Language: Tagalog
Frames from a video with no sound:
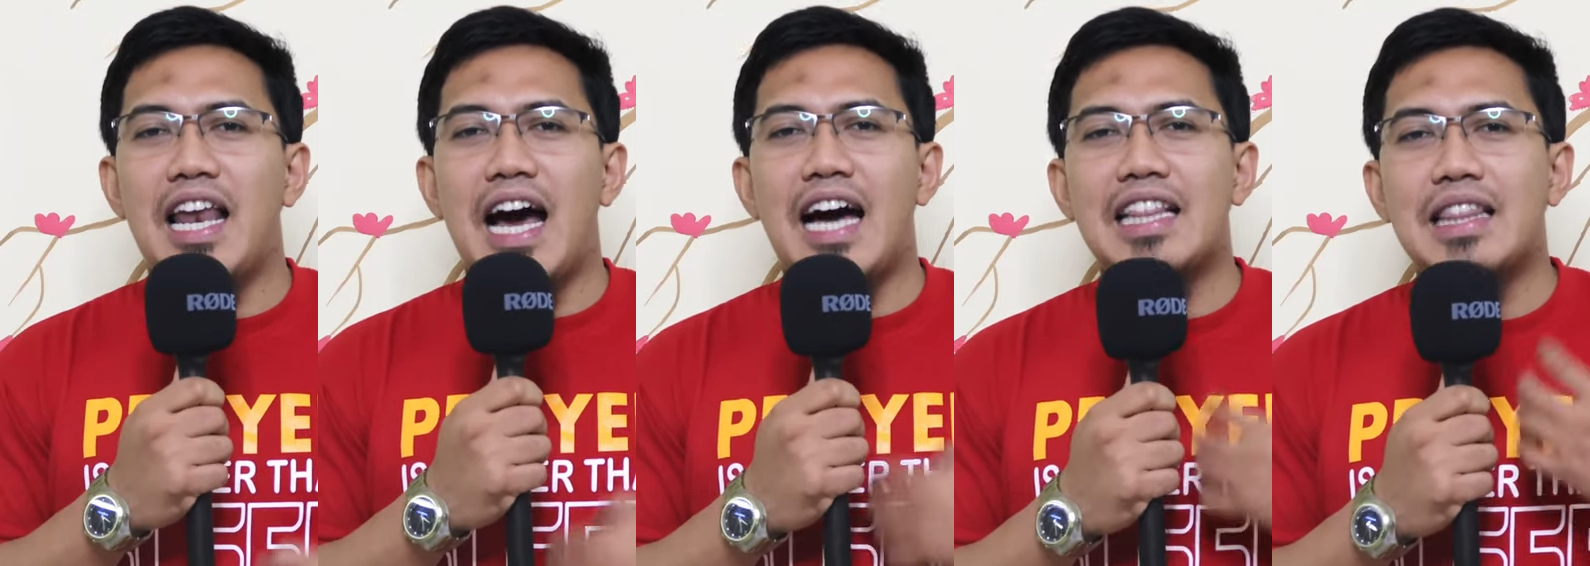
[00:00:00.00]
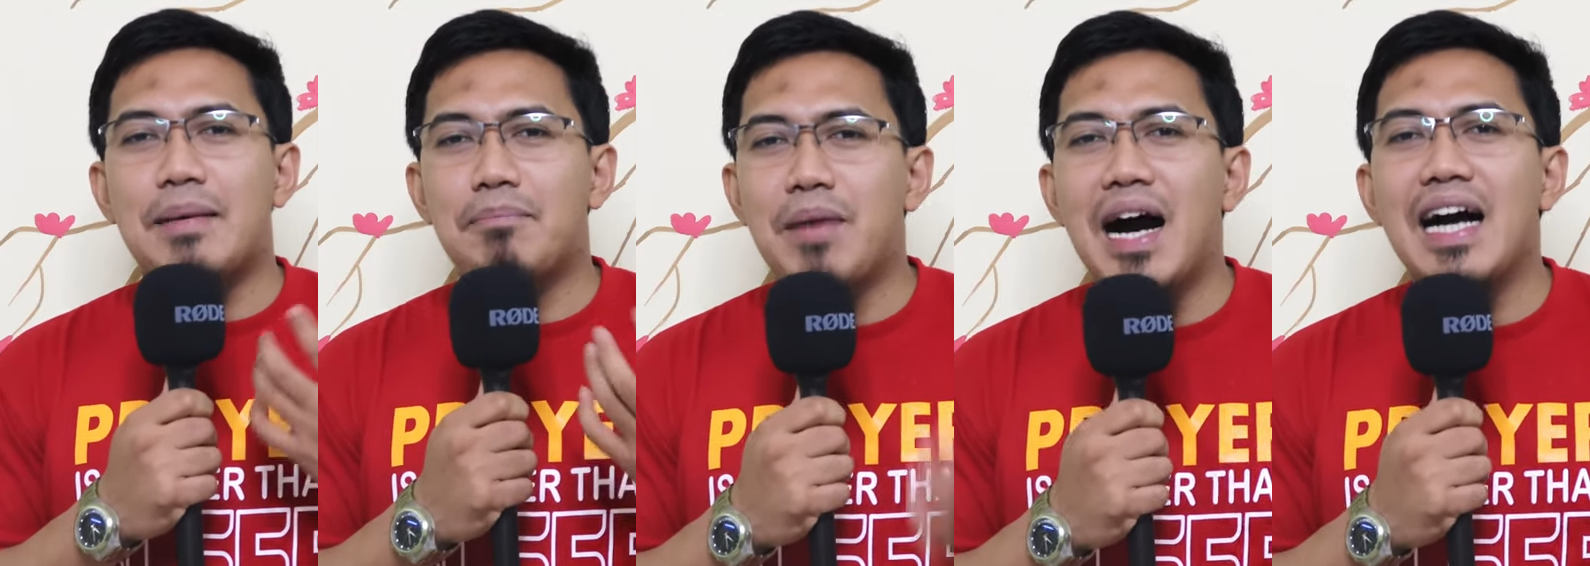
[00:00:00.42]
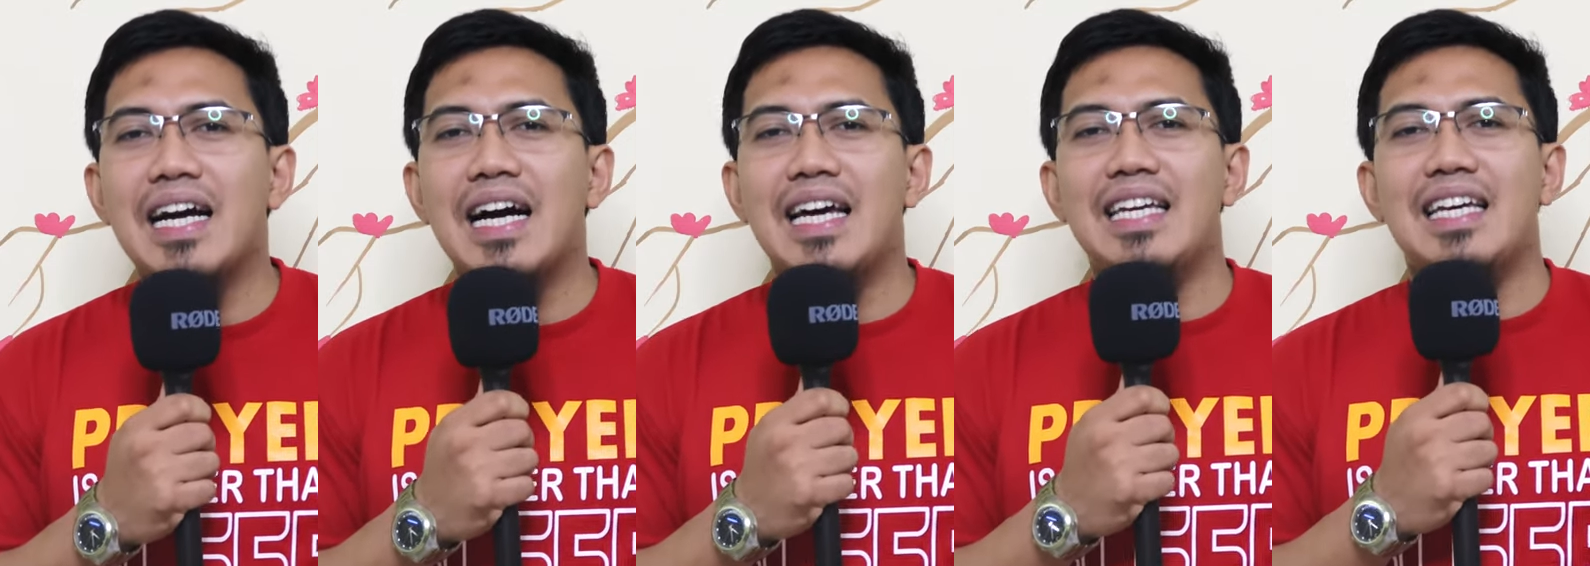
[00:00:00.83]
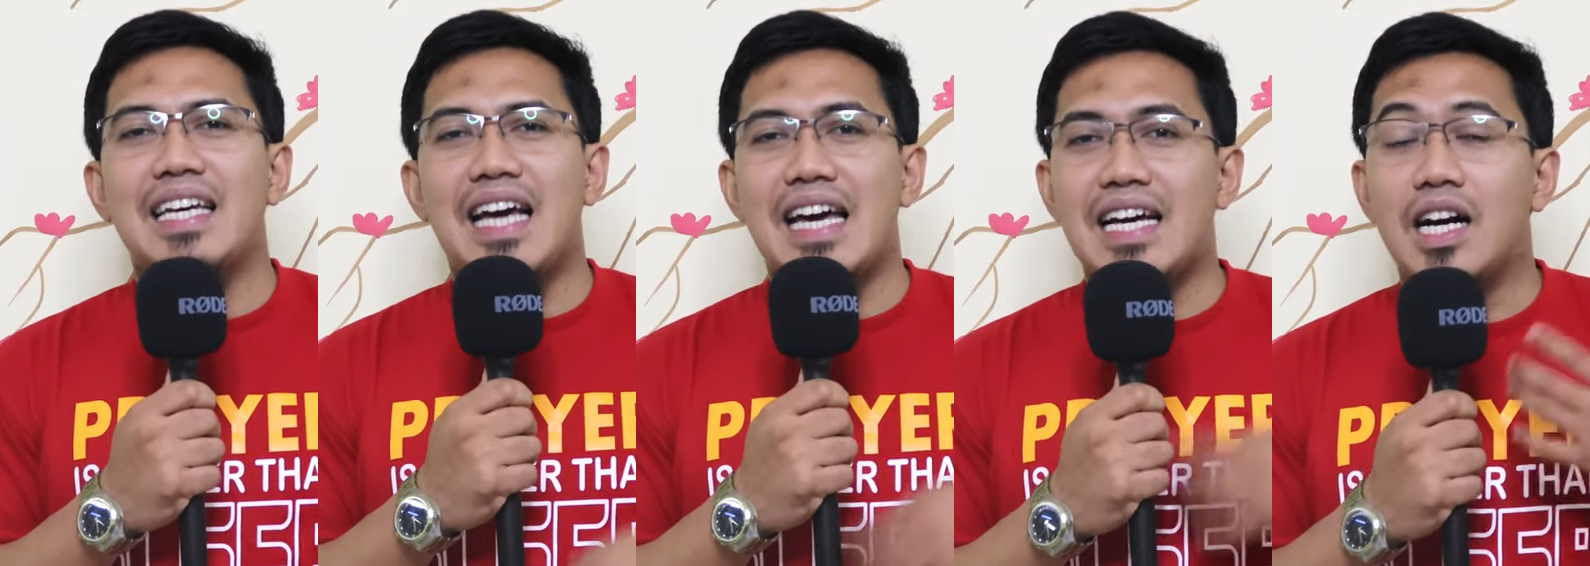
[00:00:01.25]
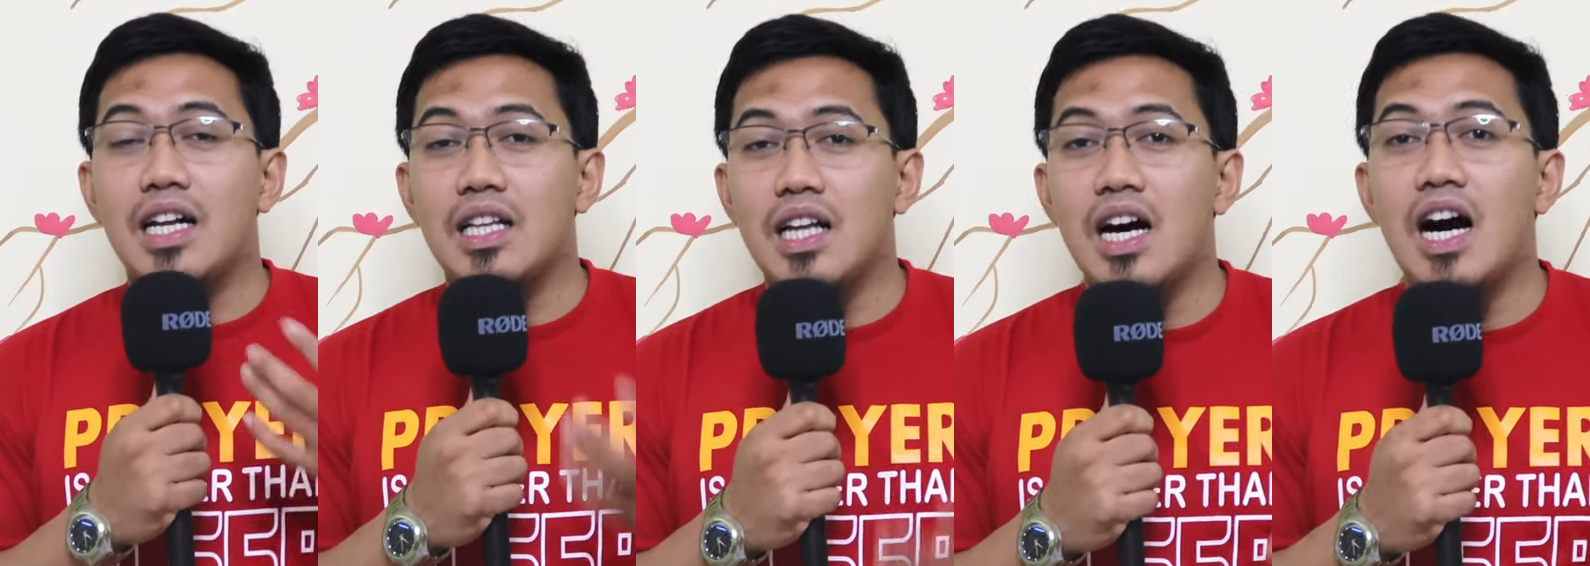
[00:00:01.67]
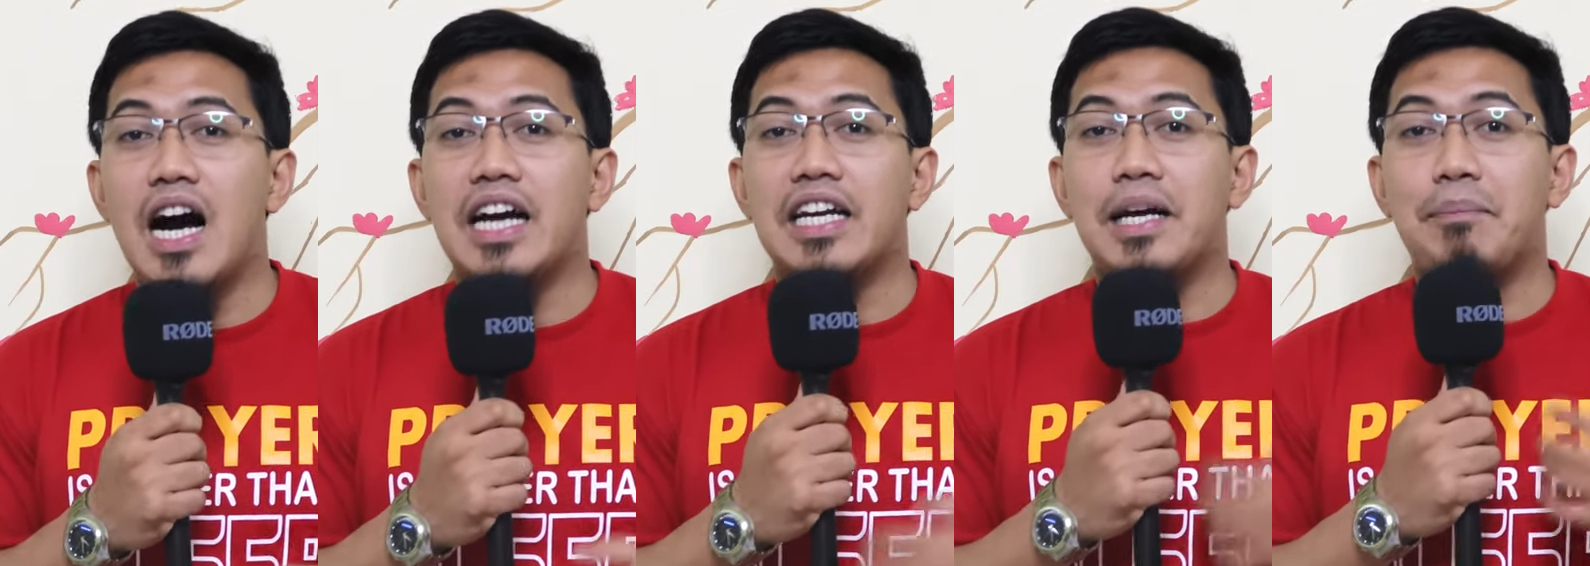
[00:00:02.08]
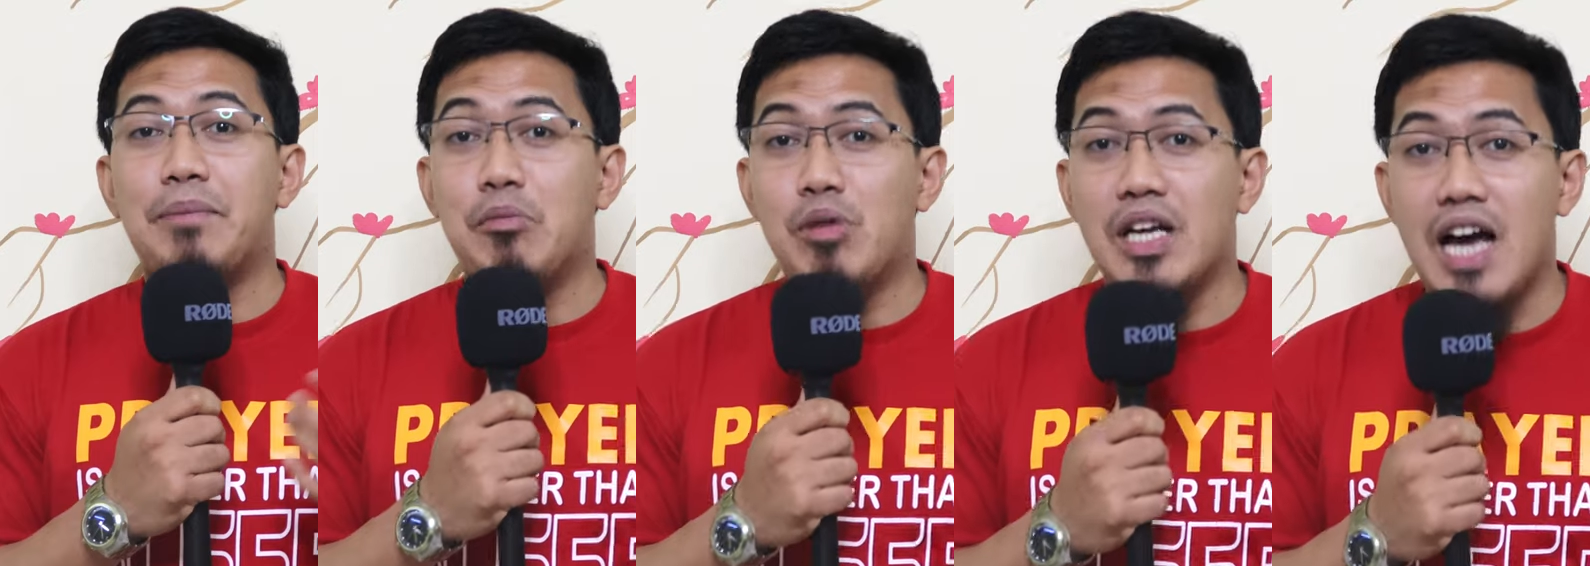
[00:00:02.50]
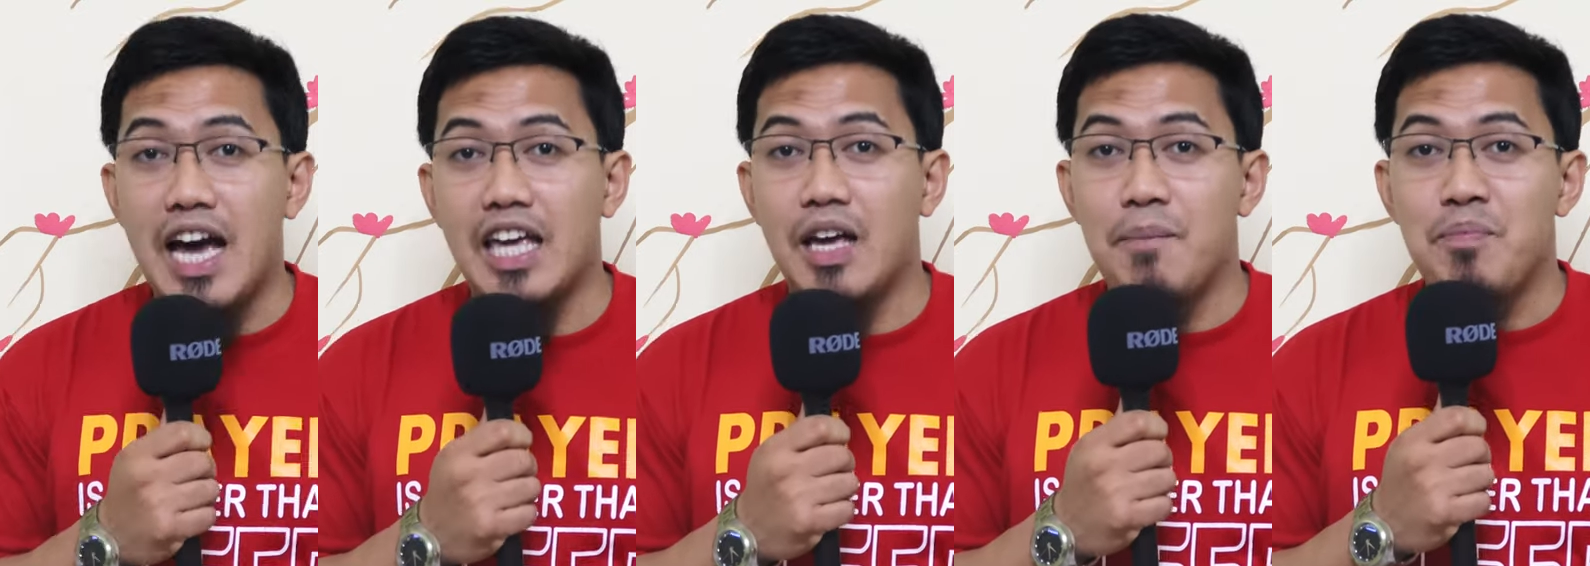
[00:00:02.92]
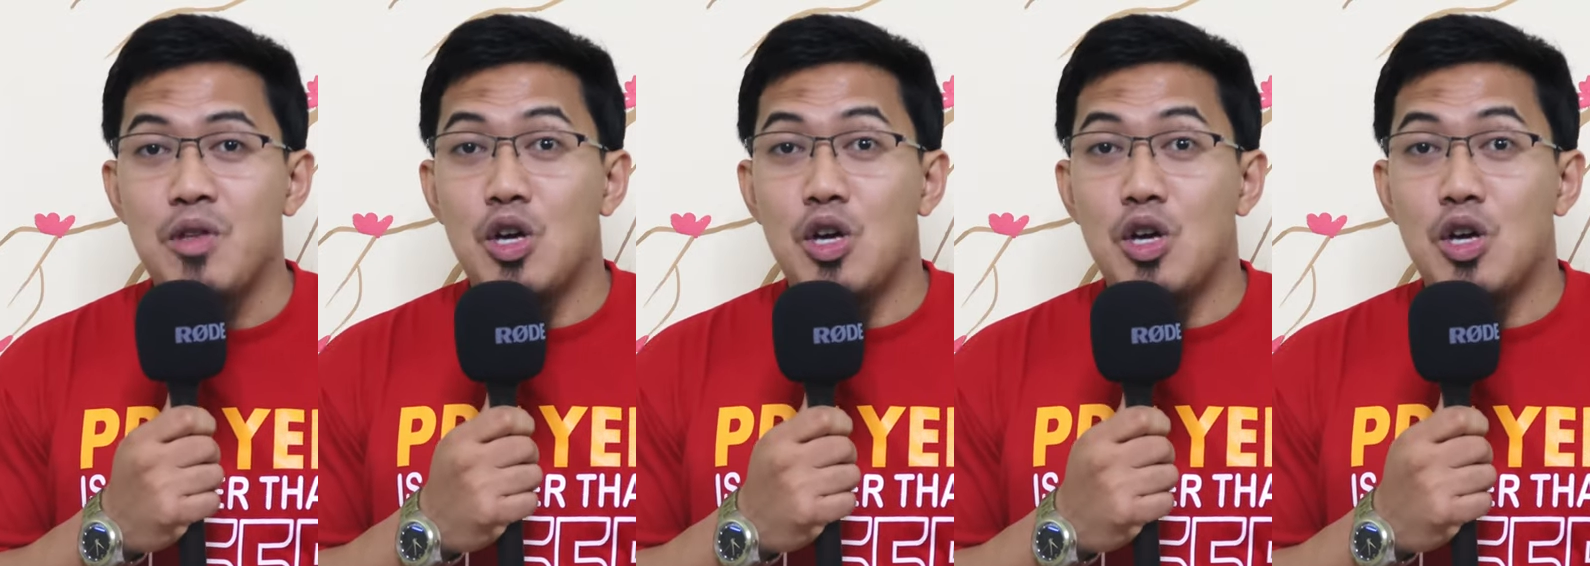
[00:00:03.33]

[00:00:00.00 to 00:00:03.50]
lahat ng bagay, ay eh, ang Allah ang nagbibigay.